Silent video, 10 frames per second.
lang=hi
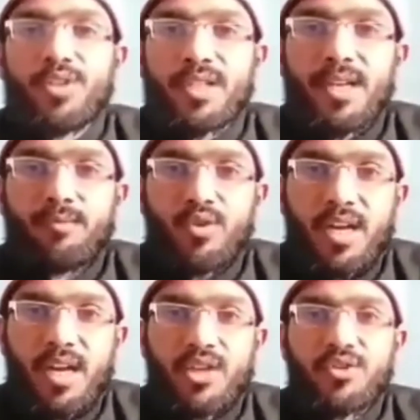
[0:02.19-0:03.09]
والسلام
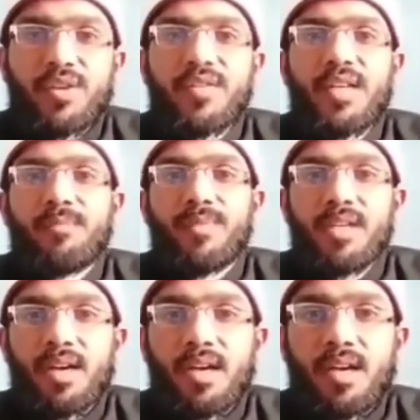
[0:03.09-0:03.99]
على أشرف
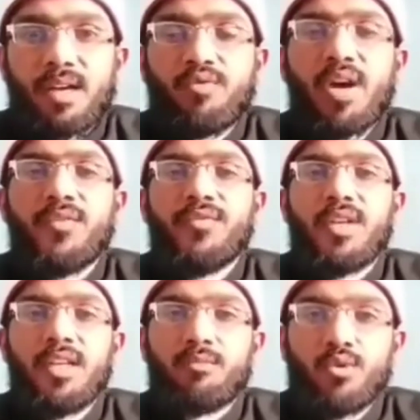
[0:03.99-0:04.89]
الأنبياء
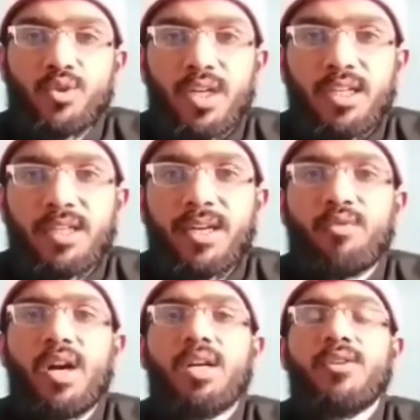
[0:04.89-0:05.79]
وأفضل المرسلين
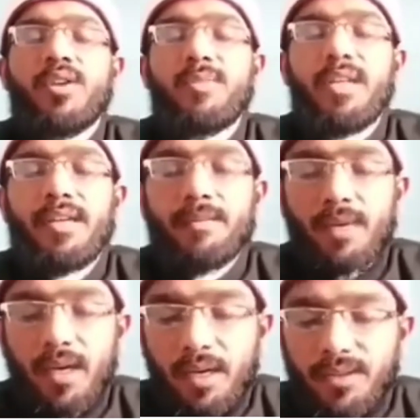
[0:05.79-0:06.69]
وأكرم
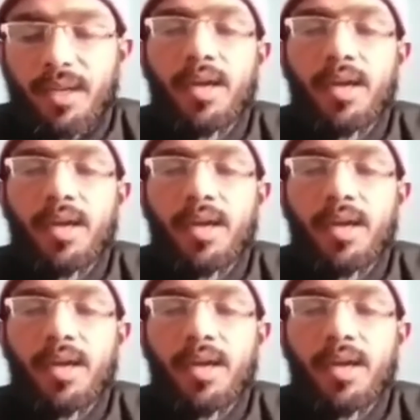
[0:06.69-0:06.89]
العباد